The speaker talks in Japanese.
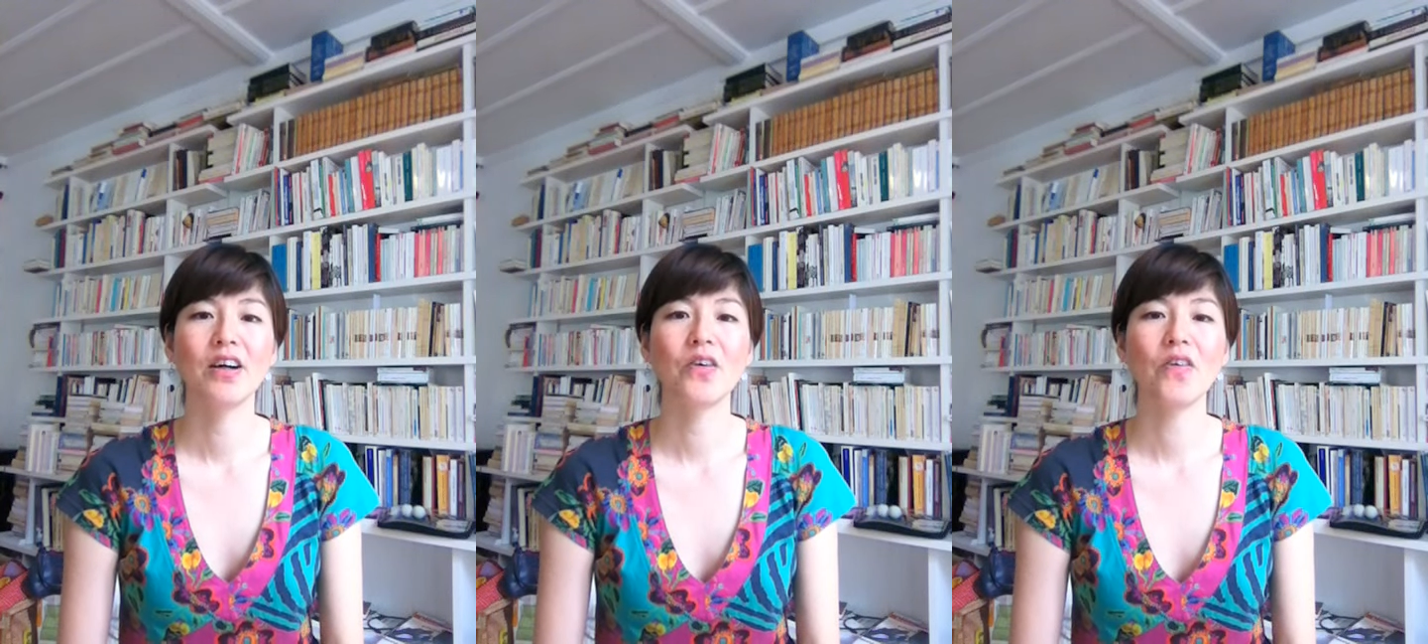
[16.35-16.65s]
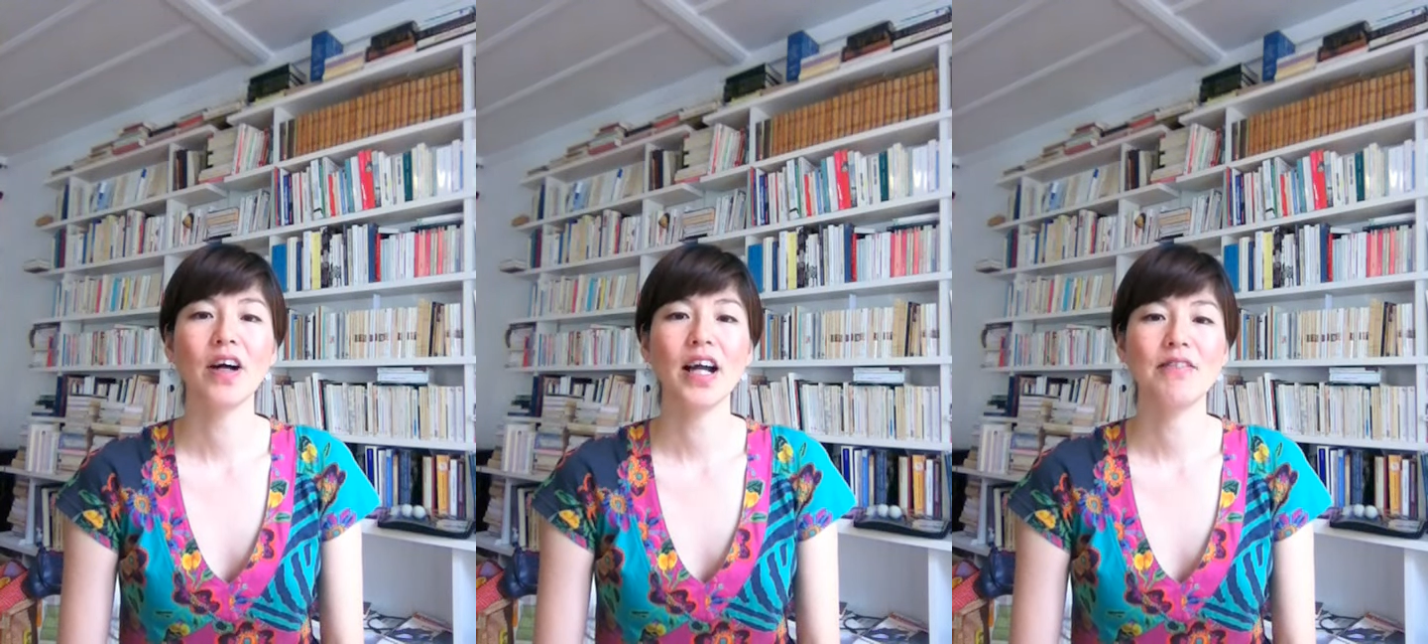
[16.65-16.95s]

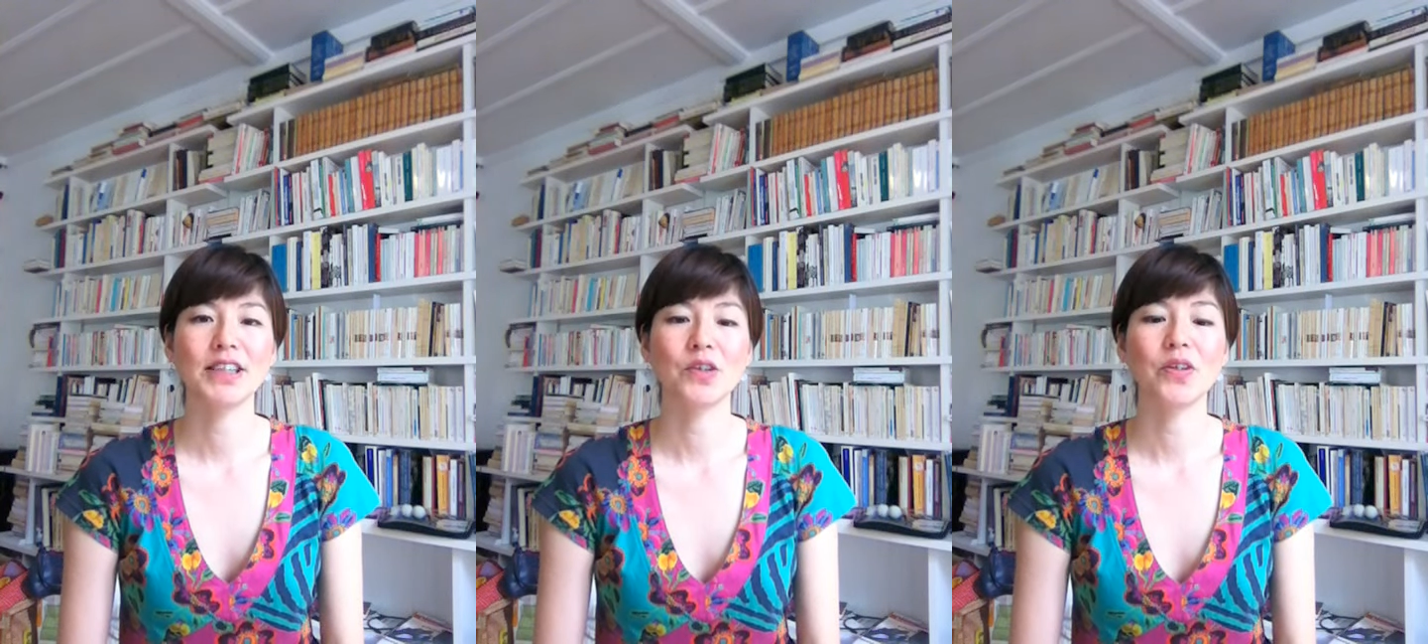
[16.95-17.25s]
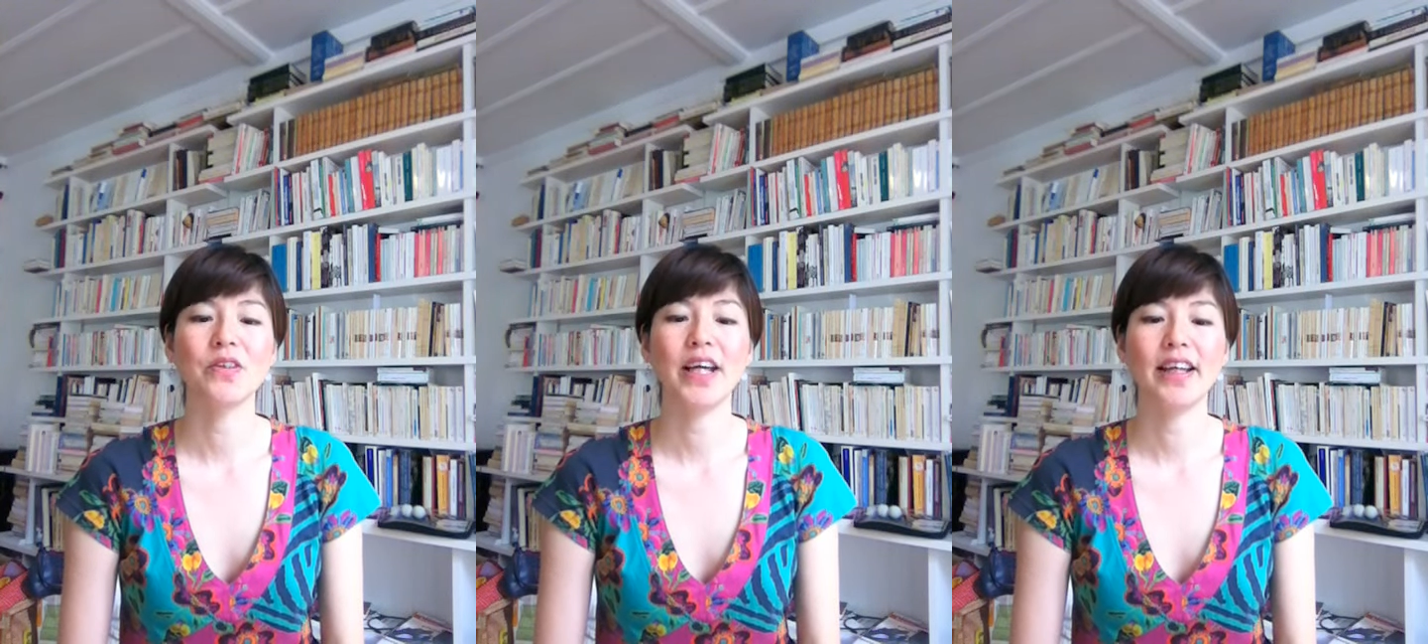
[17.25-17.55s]
今回は初
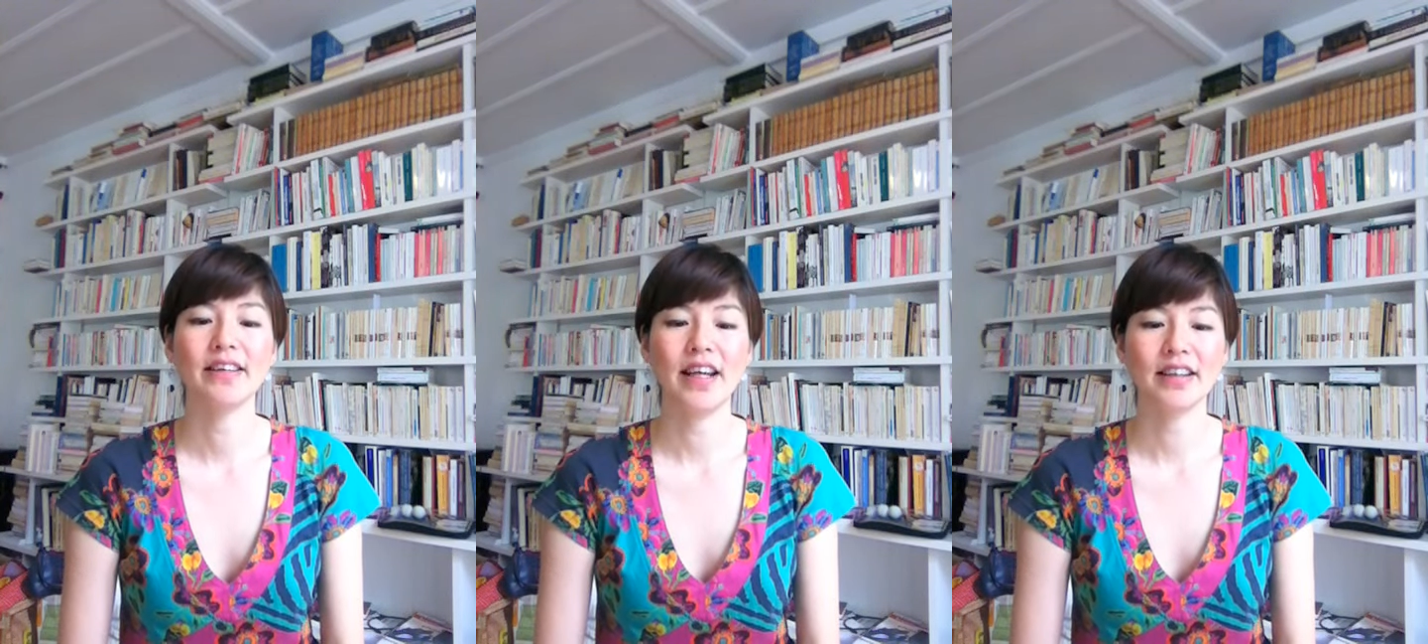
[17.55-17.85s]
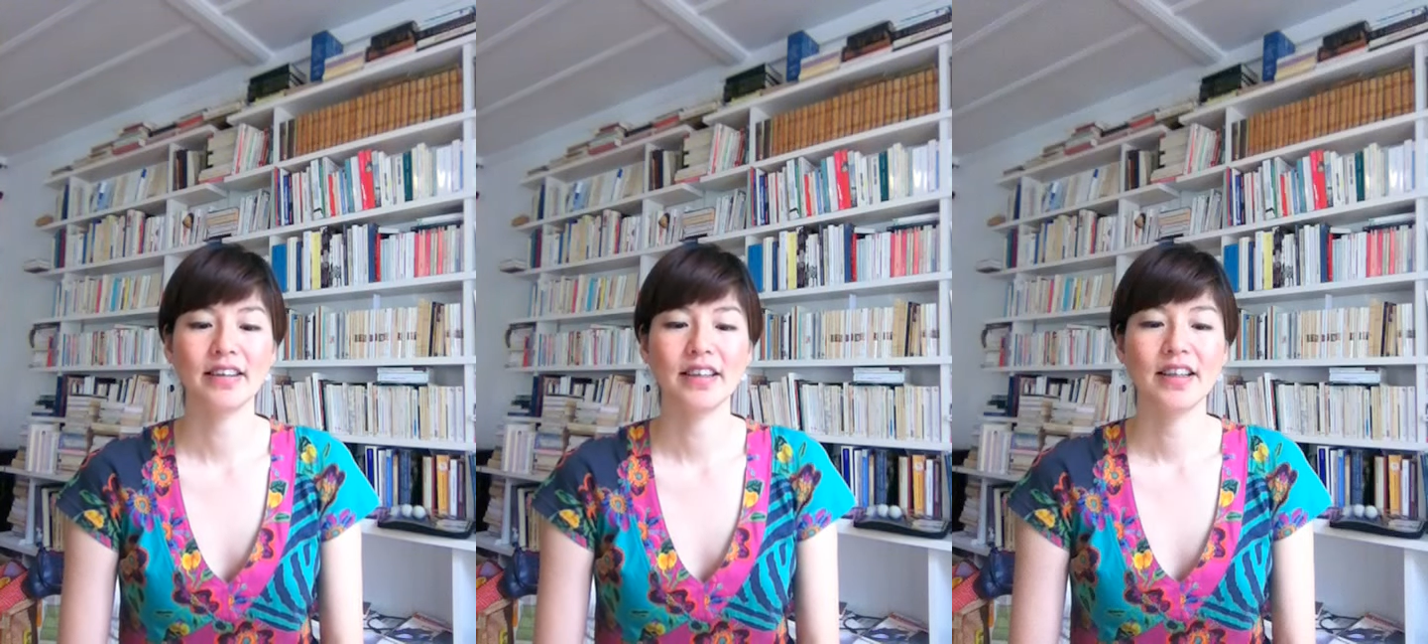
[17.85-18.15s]
級編で